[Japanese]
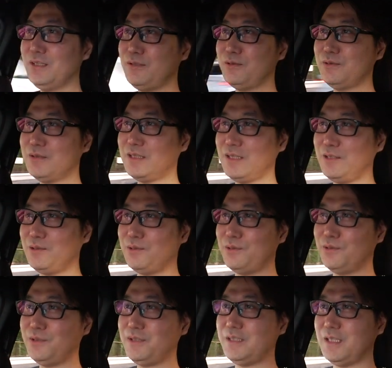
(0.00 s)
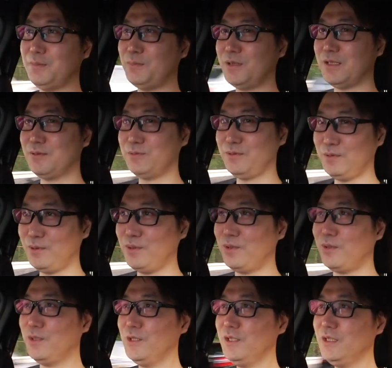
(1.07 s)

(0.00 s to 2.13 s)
いう作業をしてもらうと、